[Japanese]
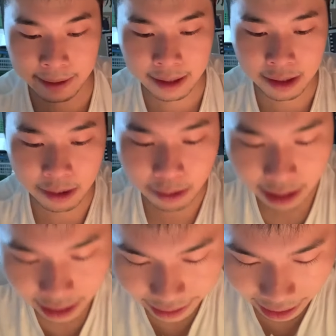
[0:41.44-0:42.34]
その
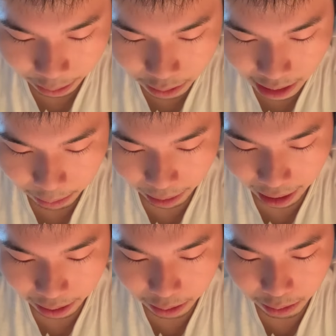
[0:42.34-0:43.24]
中で羽野山は
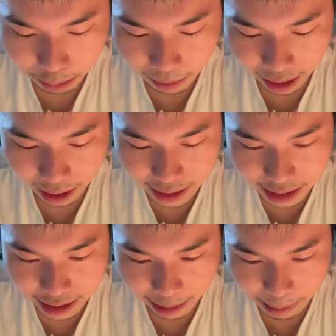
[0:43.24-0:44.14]
羽野
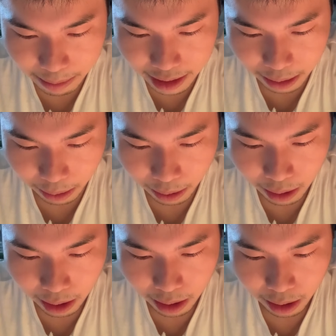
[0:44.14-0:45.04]
山伏の
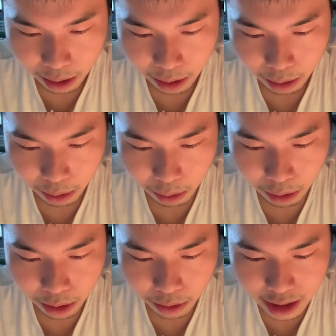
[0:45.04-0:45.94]

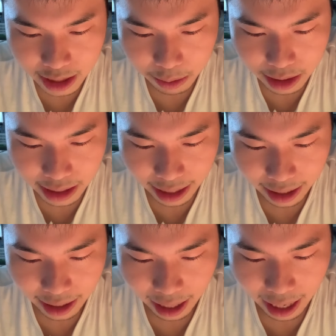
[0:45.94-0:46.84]
根拠地として
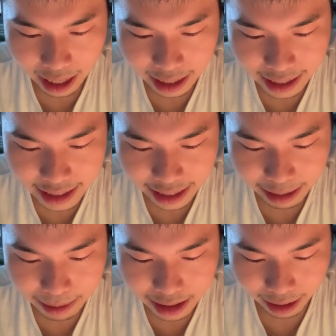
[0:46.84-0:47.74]
繁栄していき
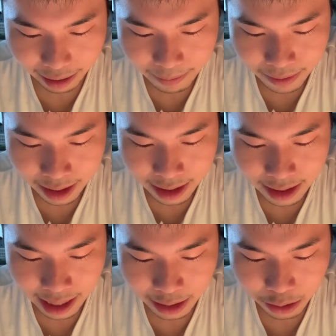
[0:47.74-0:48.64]
ました。
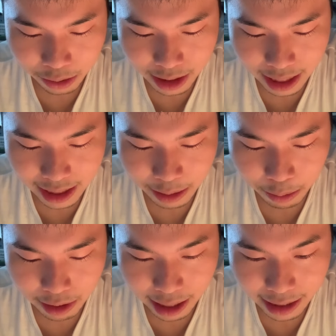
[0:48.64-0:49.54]
山頂の三神
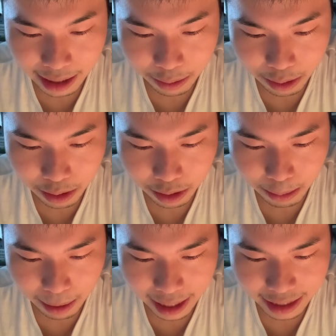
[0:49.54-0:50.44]
豪祭殿のすぐ
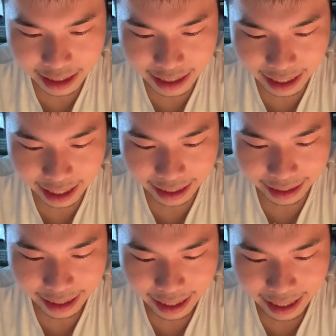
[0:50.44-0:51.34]
前に池があ
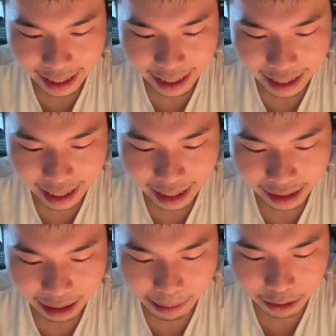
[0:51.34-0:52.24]
り、平安、
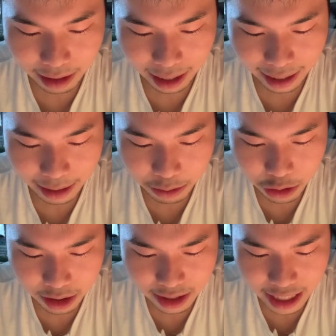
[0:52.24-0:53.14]
鎌倉、江戸
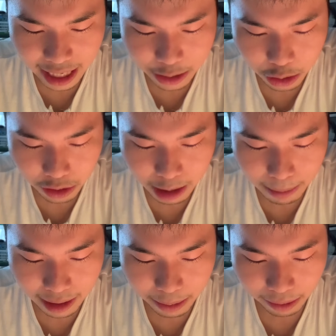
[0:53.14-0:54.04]
時代中期
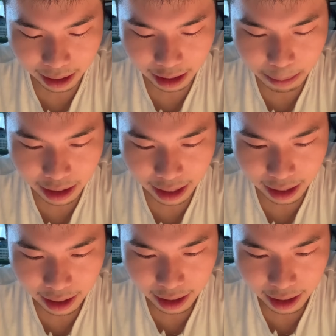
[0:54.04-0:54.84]
までの鏡が